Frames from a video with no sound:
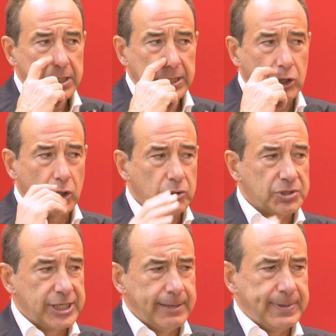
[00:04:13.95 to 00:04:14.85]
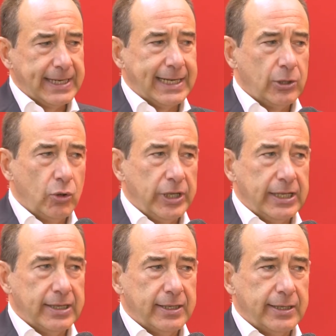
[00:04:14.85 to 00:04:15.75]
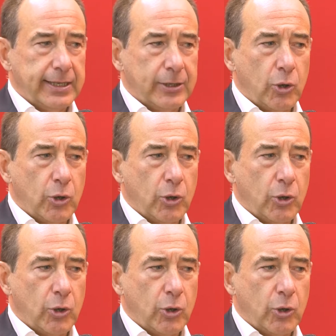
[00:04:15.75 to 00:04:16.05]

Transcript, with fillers: Ricordo sempre che noi eh,